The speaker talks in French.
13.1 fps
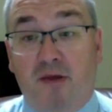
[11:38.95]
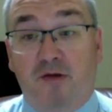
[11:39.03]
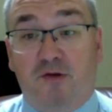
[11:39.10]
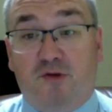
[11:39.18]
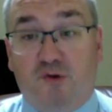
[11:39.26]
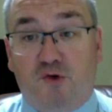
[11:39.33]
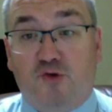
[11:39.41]

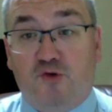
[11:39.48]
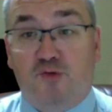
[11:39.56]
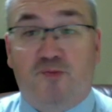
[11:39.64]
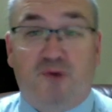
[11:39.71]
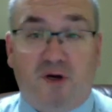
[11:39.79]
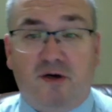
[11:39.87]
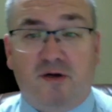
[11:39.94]
Surtout
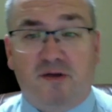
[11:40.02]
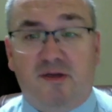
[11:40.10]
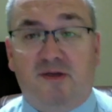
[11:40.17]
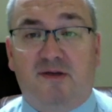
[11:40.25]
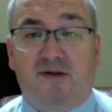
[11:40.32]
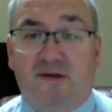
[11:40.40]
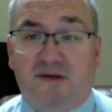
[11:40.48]
pas
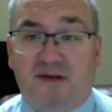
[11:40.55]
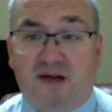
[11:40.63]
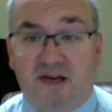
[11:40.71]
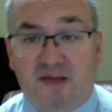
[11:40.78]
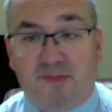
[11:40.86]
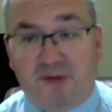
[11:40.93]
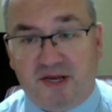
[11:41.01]
dans
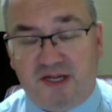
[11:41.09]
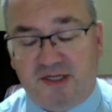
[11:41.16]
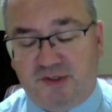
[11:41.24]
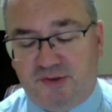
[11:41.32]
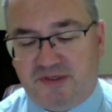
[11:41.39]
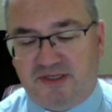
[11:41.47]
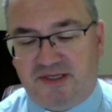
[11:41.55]
les palais de
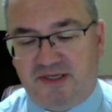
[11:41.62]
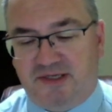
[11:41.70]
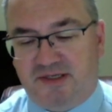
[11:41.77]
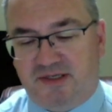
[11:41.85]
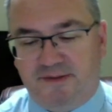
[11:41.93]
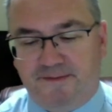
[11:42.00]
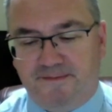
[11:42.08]

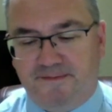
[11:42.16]
justice.